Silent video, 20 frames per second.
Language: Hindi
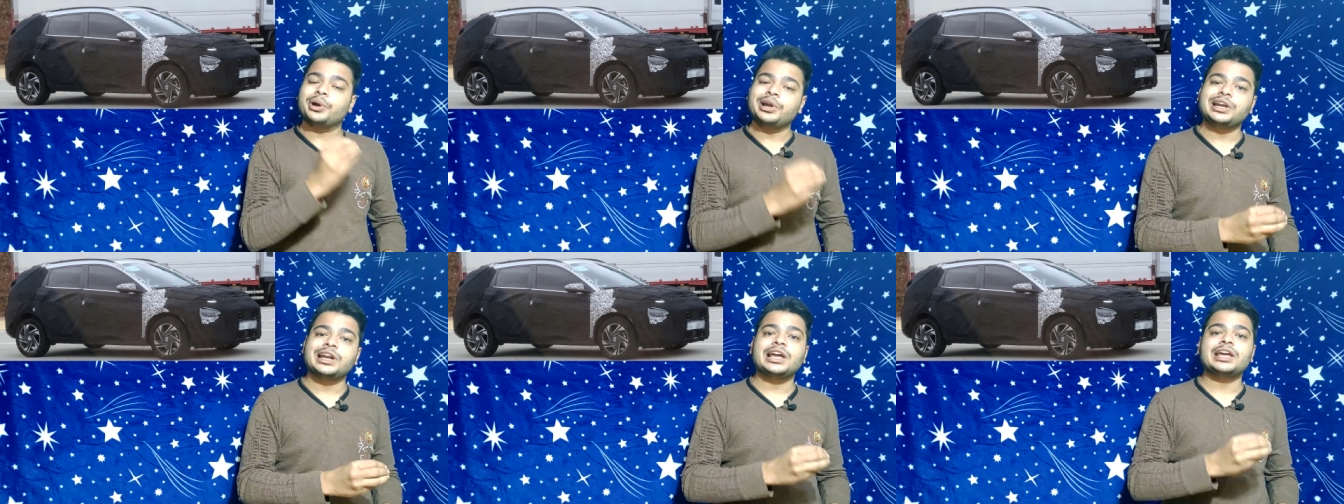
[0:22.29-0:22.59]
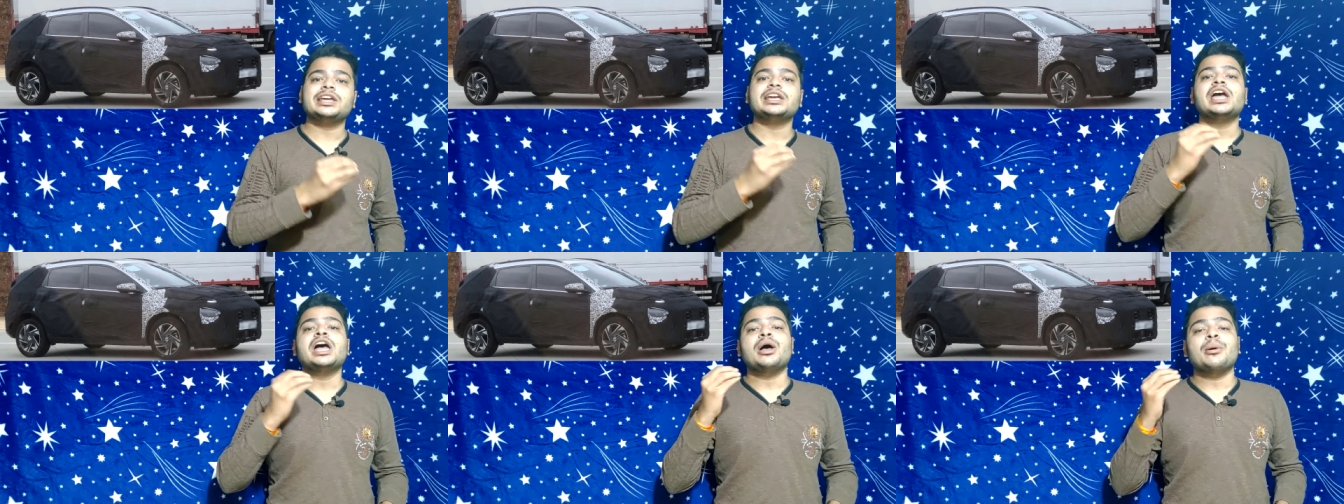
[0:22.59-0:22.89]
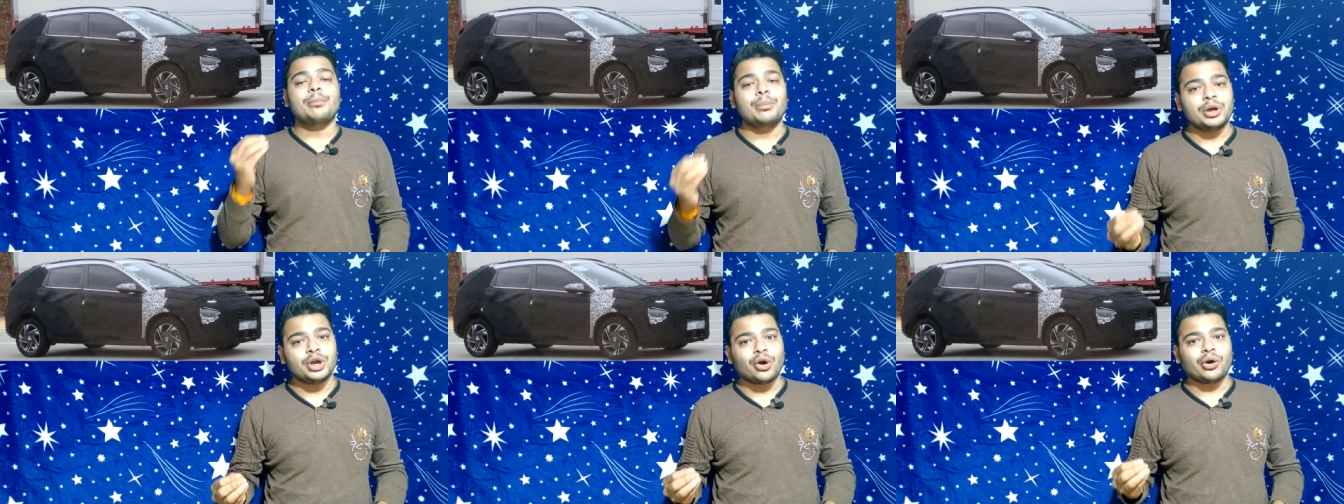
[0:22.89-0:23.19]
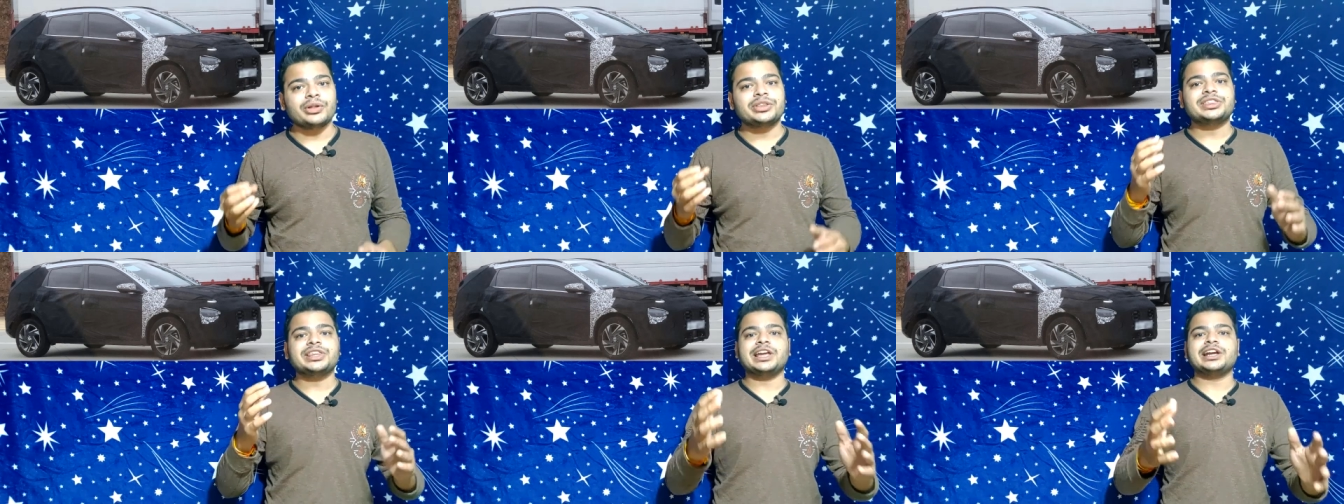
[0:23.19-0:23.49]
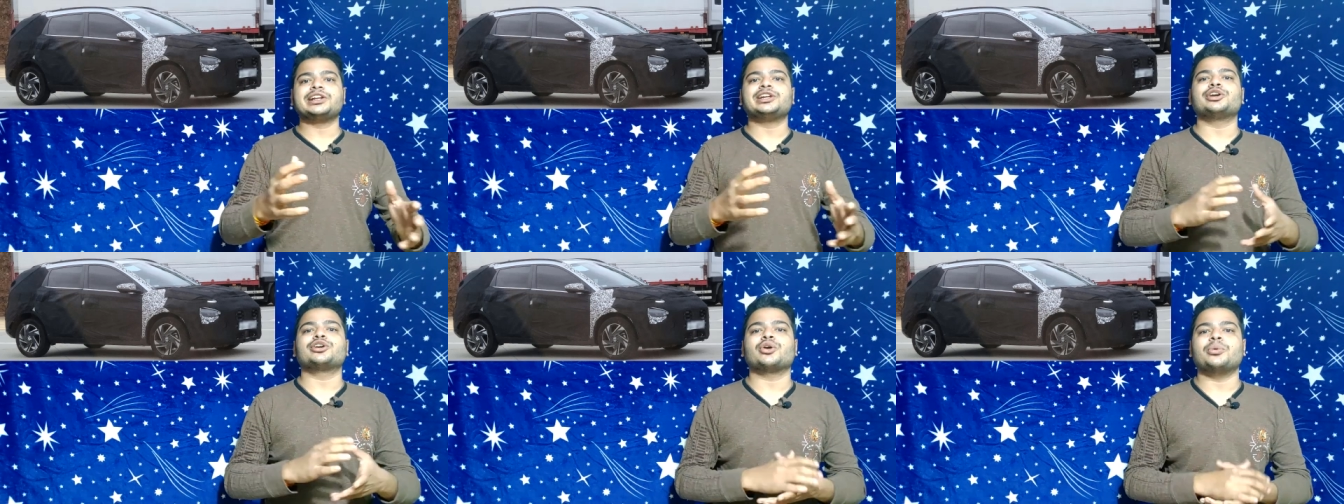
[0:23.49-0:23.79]
हुंडई बियॉन
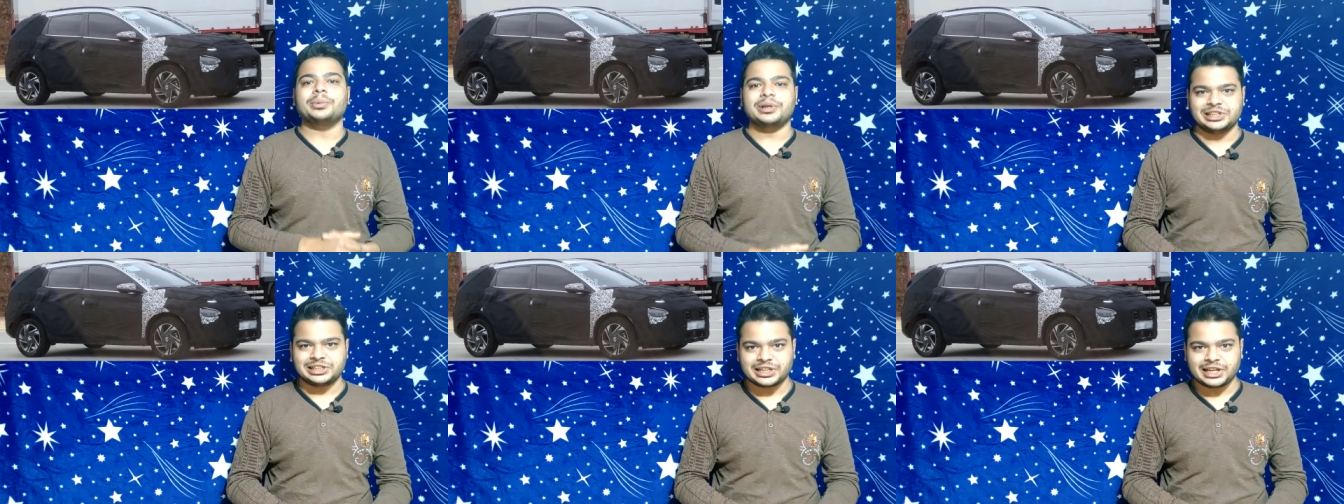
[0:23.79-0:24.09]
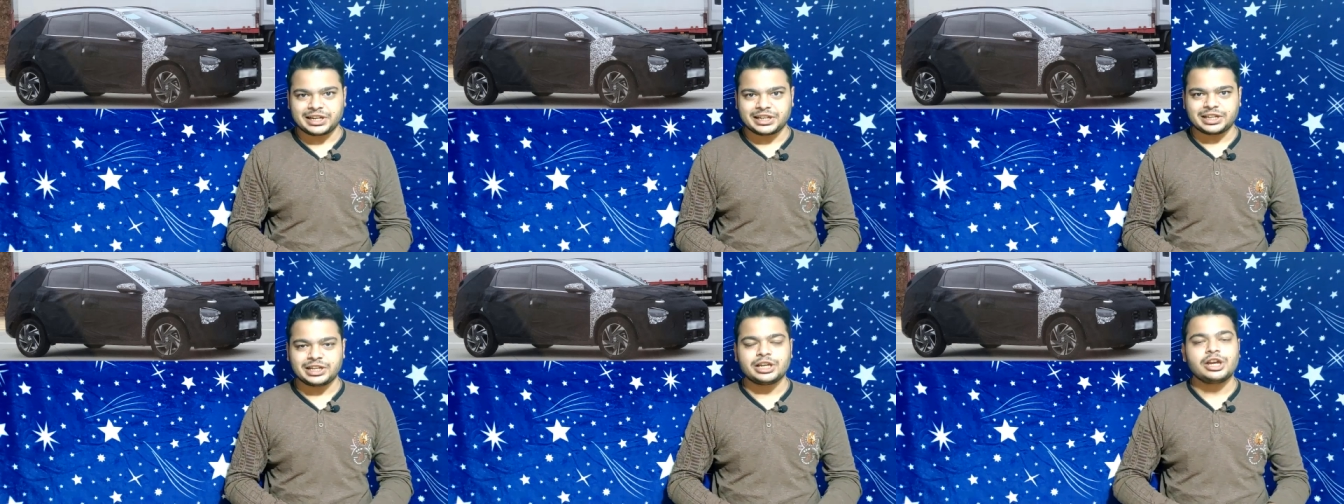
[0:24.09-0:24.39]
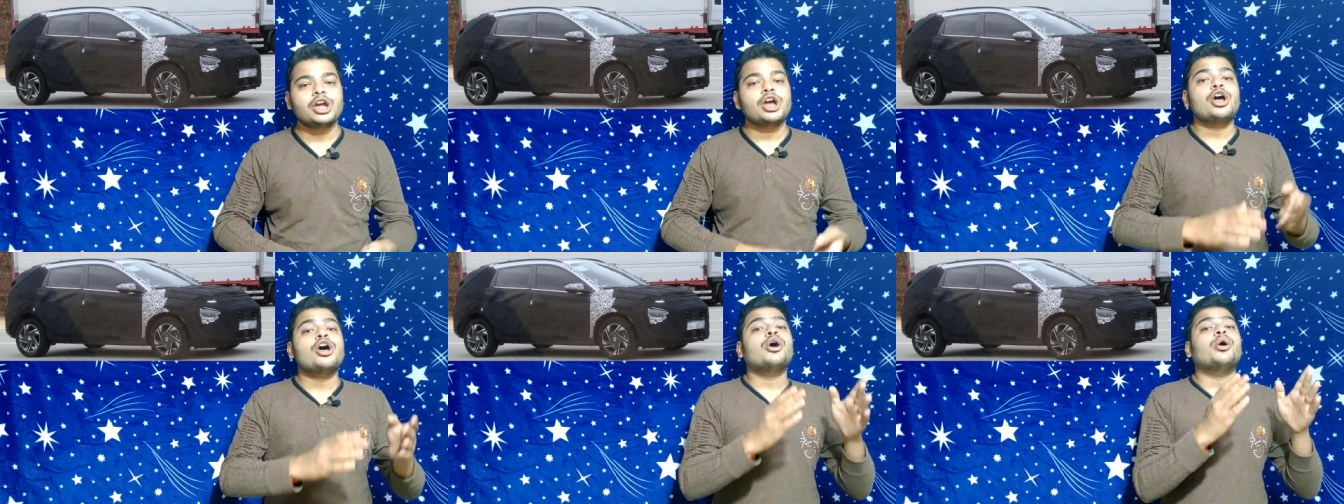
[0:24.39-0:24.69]
देखने को मिल जाएगी